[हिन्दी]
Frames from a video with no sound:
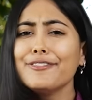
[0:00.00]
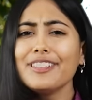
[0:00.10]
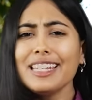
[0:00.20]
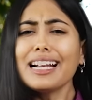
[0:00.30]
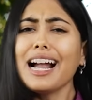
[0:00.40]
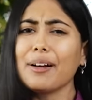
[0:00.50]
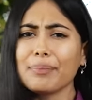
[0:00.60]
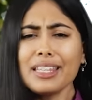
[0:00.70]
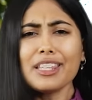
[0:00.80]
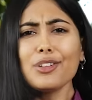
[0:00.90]
फिर एक हम
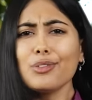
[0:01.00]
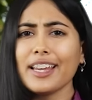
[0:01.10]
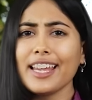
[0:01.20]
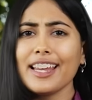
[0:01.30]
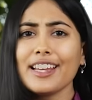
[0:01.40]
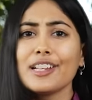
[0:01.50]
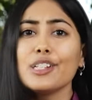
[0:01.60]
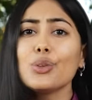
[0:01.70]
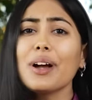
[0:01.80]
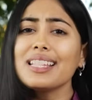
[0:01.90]
ही क्यों
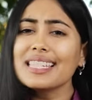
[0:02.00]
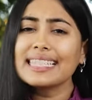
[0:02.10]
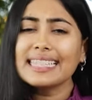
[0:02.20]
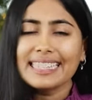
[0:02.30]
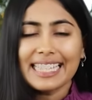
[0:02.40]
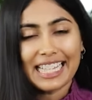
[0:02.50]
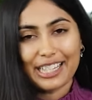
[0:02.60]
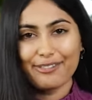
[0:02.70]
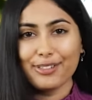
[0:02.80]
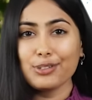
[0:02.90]
हैं जो आज इतने
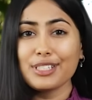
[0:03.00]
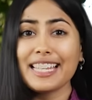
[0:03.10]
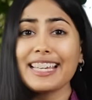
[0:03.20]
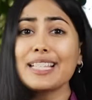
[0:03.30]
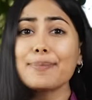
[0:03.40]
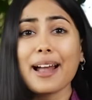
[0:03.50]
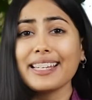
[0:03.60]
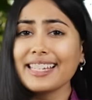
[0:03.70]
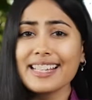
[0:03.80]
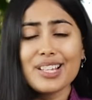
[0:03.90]
कंफ्यूज हैं इस
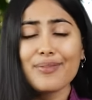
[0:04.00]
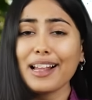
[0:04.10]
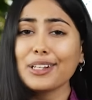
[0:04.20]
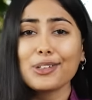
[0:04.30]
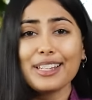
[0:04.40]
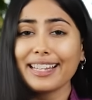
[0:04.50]
पानी के सवाल को